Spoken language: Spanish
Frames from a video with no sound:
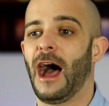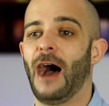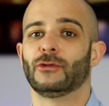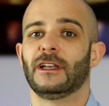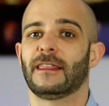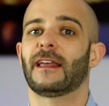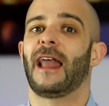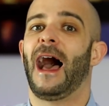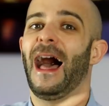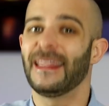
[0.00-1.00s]
a
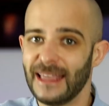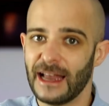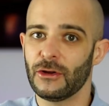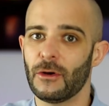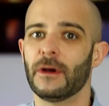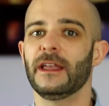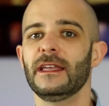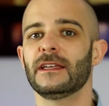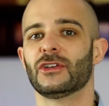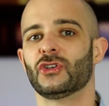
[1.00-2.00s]
utilizarla a diario
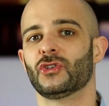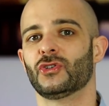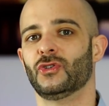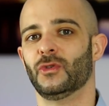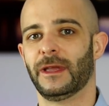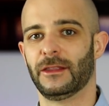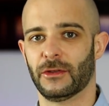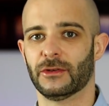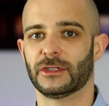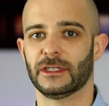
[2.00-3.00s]
y
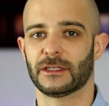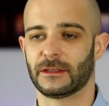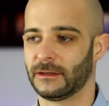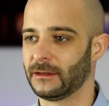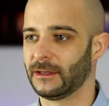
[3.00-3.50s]
subiendo dosis